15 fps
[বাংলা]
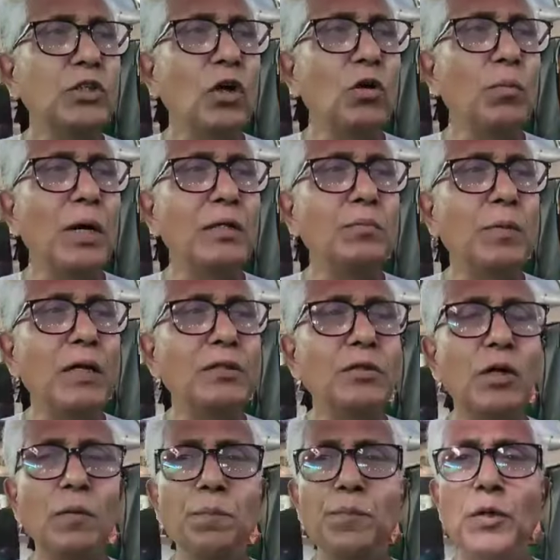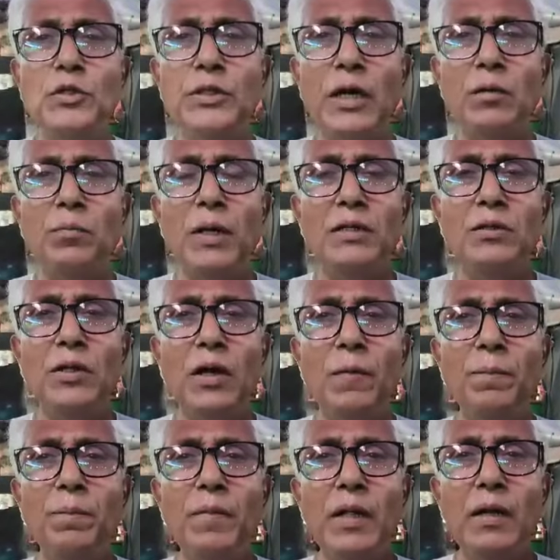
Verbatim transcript: সংবাদ মাধ্যম প্রচার মাধ্যম